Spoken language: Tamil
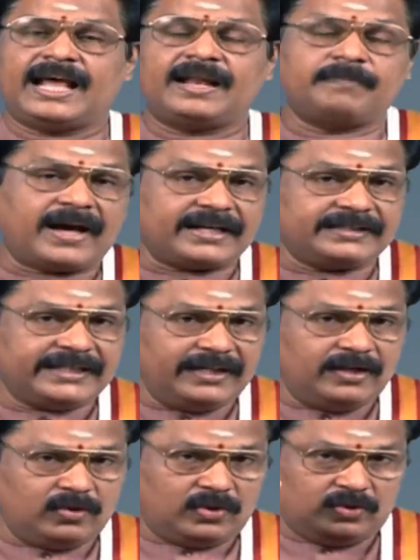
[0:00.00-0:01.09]
நான் பார்த்த
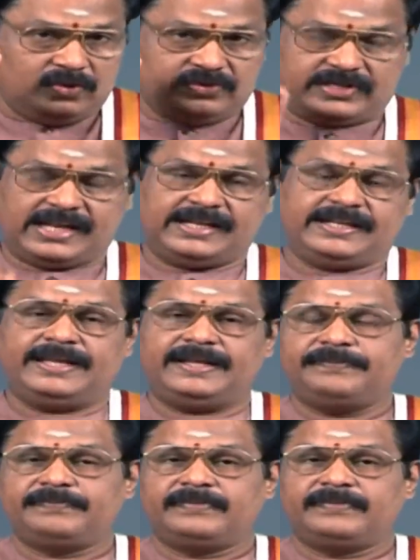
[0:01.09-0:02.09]
இன்னொரு செய்தி